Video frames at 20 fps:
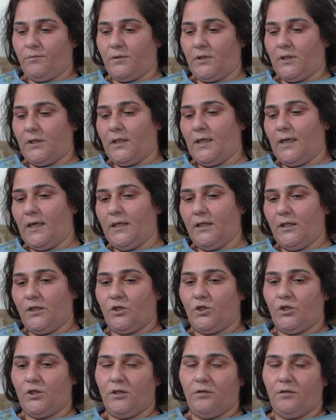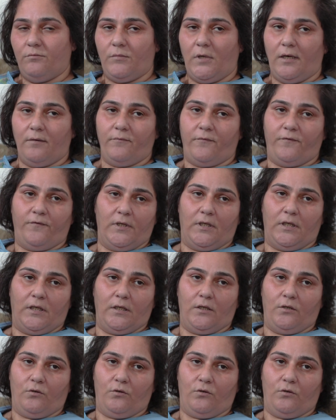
بتطلع لك شيء ما عم فيك